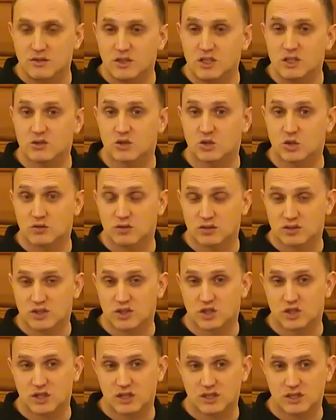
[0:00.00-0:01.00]
И мы видим, что
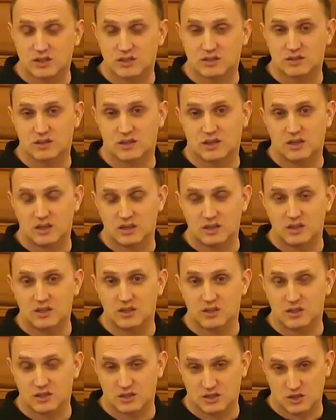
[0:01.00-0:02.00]
возвращается
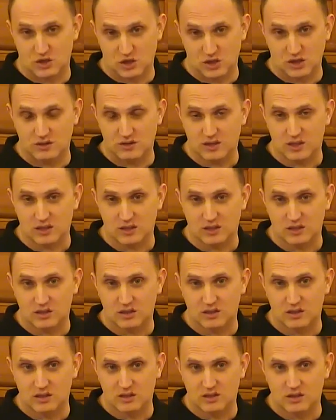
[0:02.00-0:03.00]
один человек.
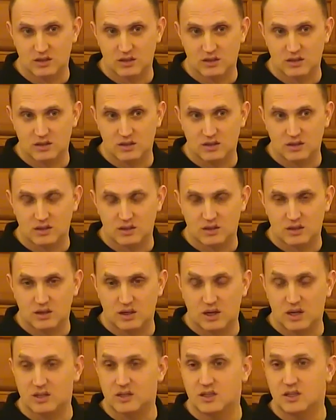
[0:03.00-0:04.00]

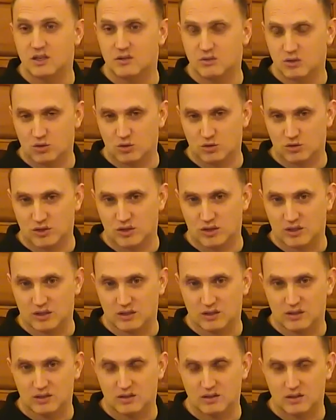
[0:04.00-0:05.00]
А где его
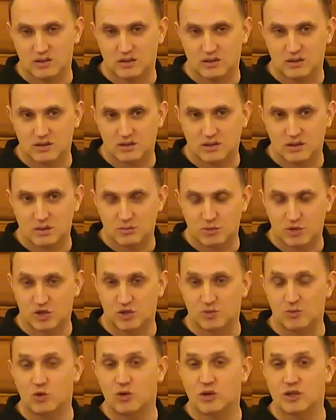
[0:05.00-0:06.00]
друзья?
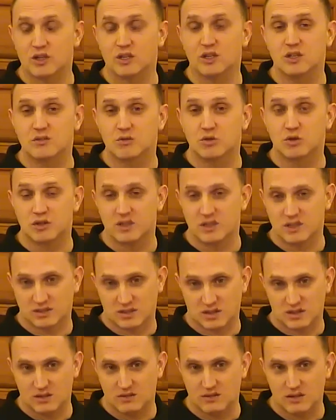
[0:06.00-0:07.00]
Почему они его
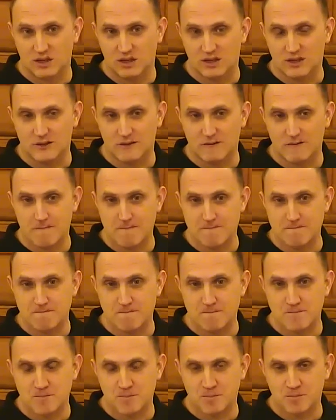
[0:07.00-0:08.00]
не остановили?
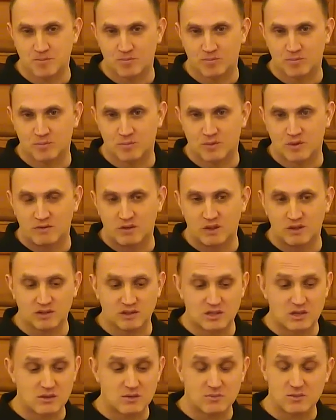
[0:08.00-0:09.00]

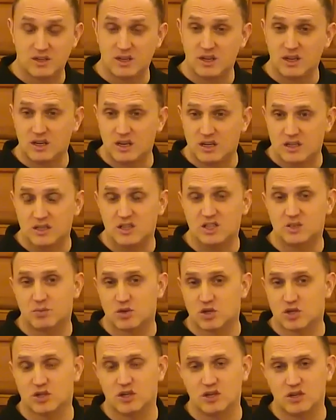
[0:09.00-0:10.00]
Ведь на самом деле
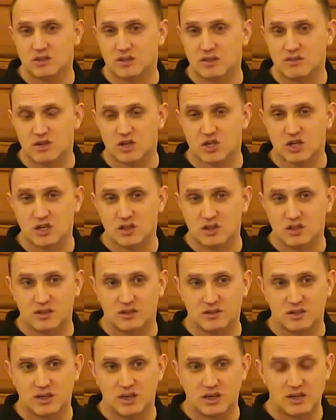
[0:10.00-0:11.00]
они спешили
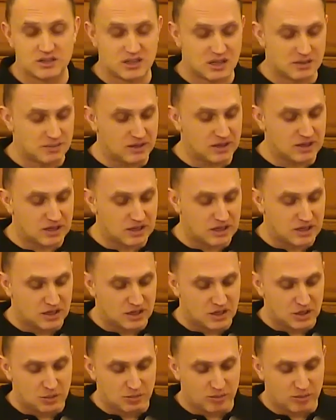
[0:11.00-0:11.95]
совершенно не зря. Если мы